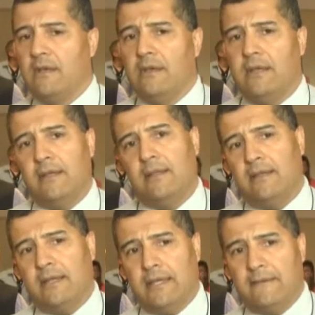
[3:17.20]

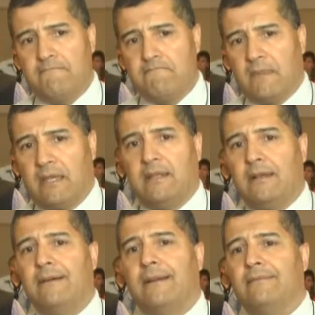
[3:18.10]
este, que
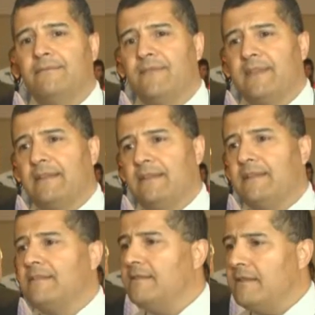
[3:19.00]
estaban
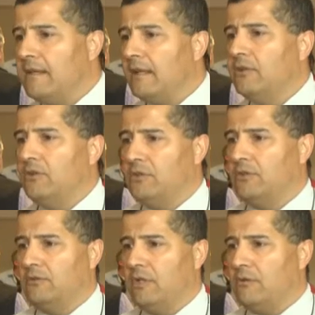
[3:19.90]

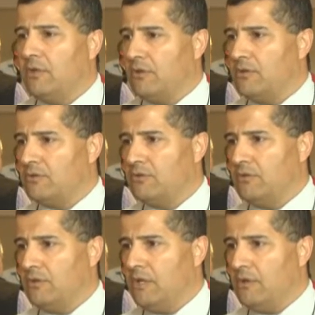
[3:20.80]
necesitando de nuestros
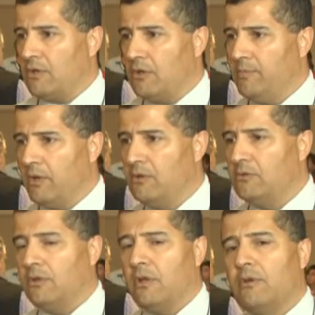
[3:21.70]
de nuestros
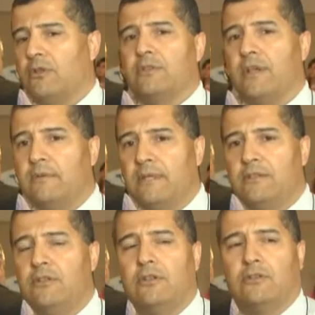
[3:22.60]
productos, de nuestros
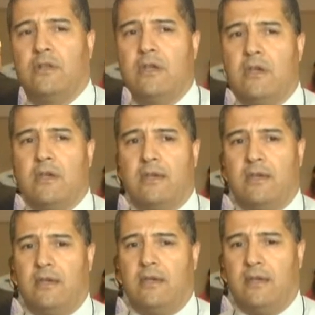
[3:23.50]
servicios.
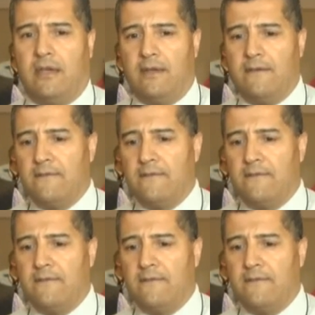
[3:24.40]
Eh,